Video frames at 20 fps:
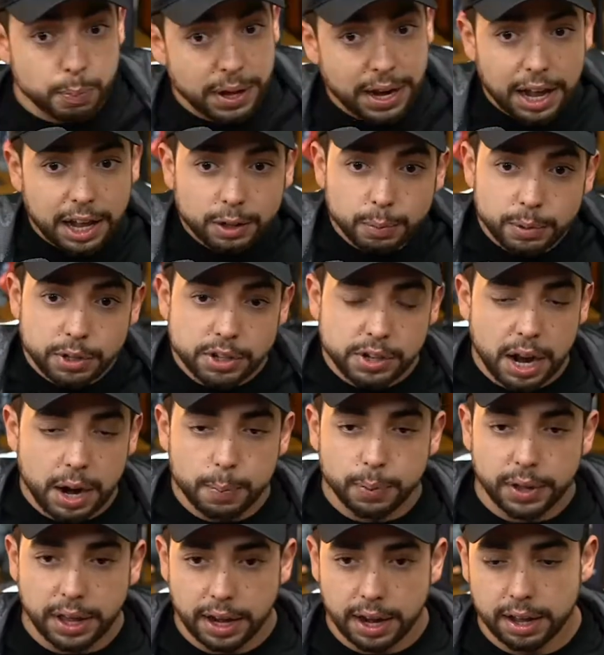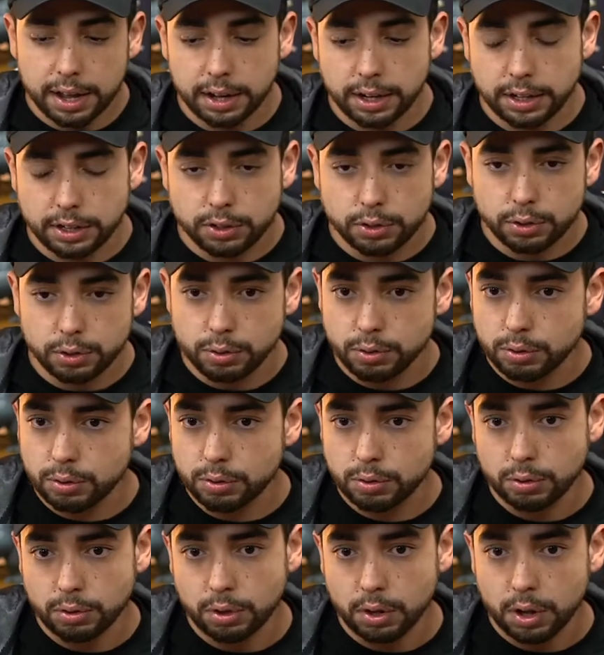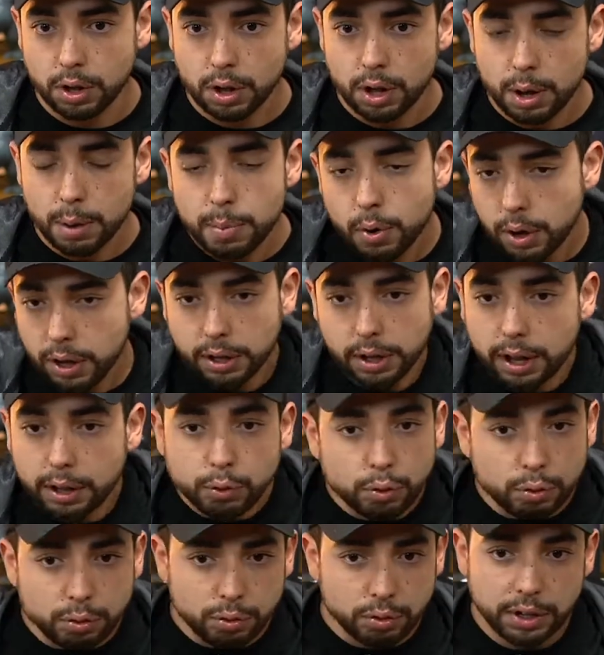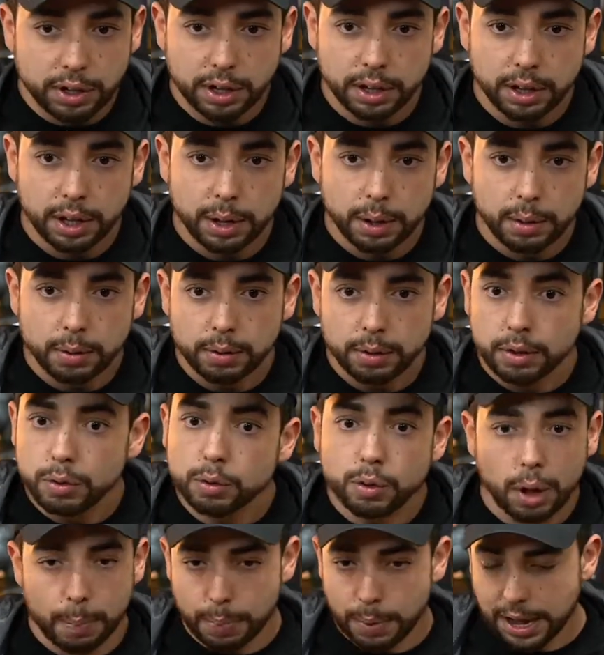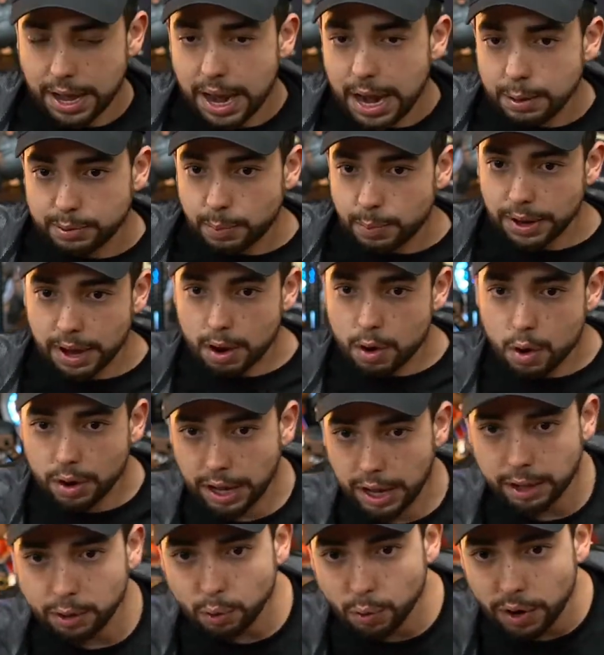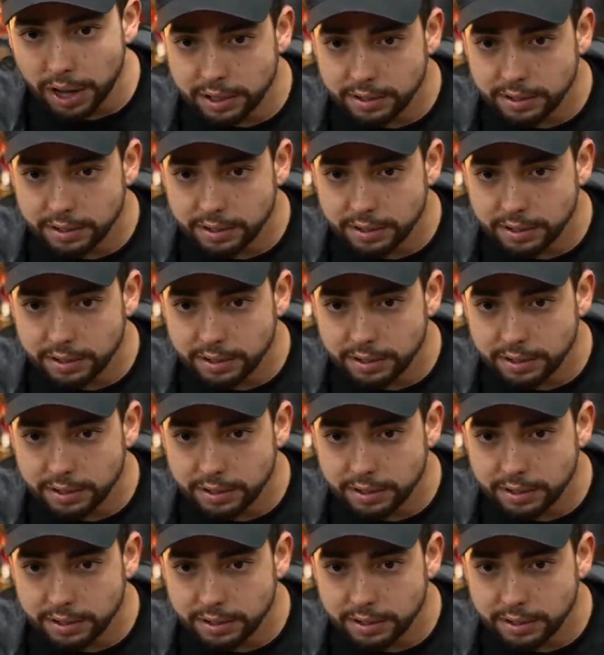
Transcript: desesperados, me tiraram, porque era lixo. Porra, é tudo, né? Tóxico pra caralho. É pra caralho, você pegar qualquer